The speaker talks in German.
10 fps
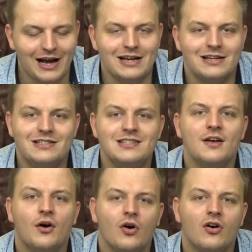einer
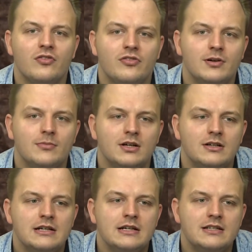dieser Horrorfilme,
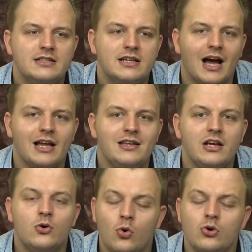die einen
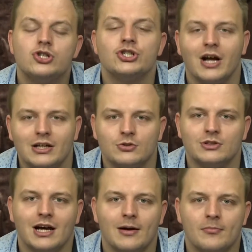
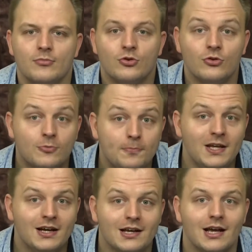Ikonenstatus haben.
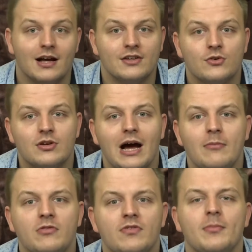Suspiria ist so ein
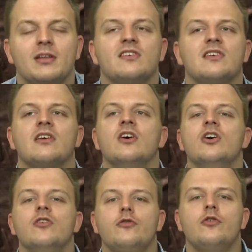Name, wenn man sich
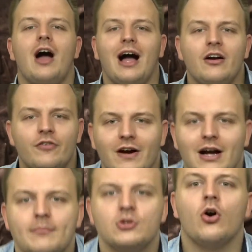früher
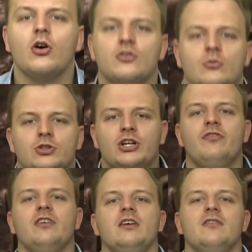angefangen hat, mit Horror zu
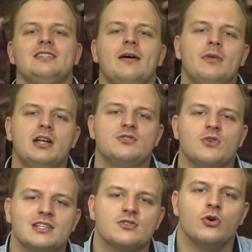beschäftigen. Was hat man dann
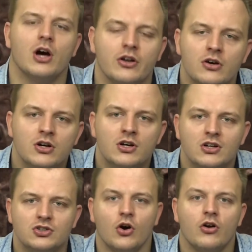zuerst gehört?
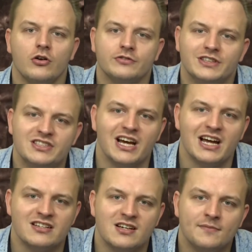Dawn of the
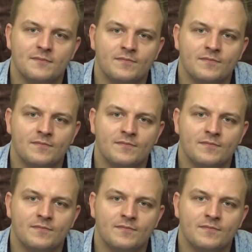Dead.